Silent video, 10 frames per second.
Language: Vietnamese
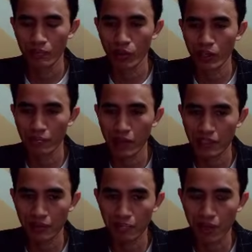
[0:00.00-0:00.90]

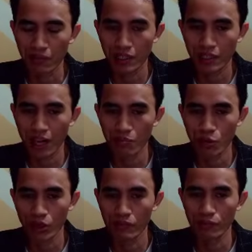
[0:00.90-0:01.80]
1.778
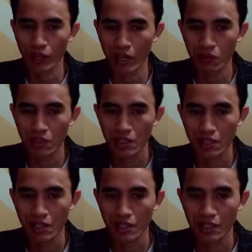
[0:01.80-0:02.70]
đô la Mỹ một ao,
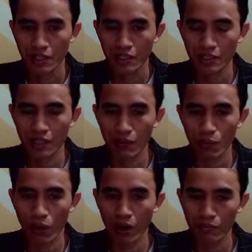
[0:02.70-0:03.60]
giảm
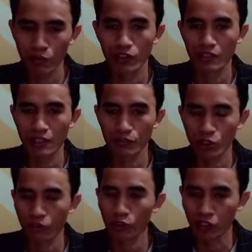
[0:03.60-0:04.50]
khoảng 1%
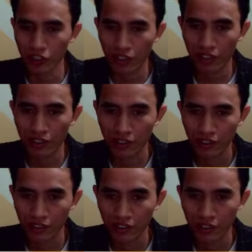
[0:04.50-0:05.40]
so với tuần trước.
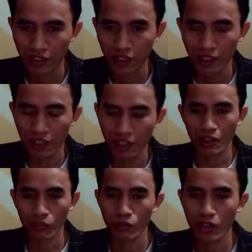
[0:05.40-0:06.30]

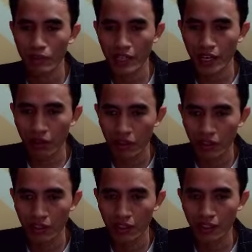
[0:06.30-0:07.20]
Đồng đô la Mỹ cao
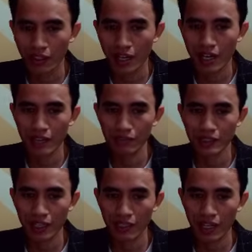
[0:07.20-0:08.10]
hơn đã làm
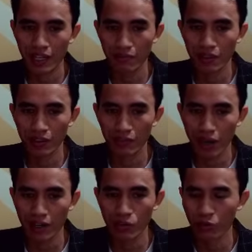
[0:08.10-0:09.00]
gia tăng áp lực
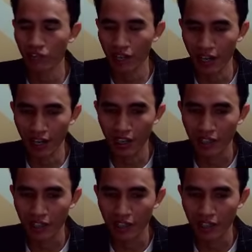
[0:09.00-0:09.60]
bán đối với vàng,